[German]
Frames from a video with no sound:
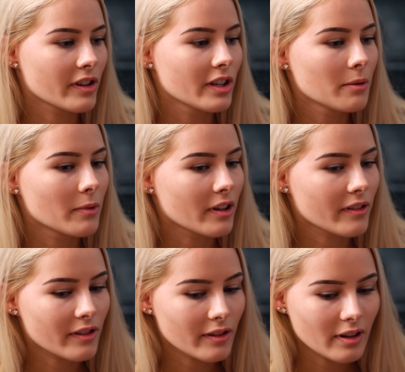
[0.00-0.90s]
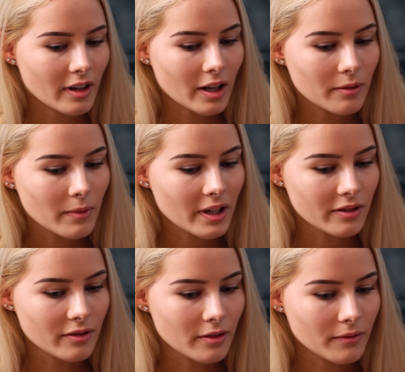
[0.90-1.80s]
hier niemals
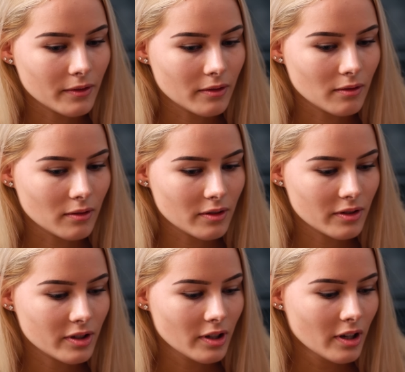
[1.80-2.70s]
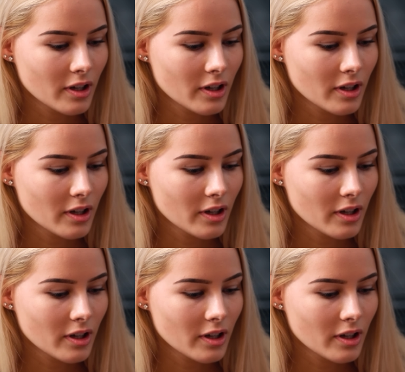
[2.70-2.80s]
anmelden dürfen und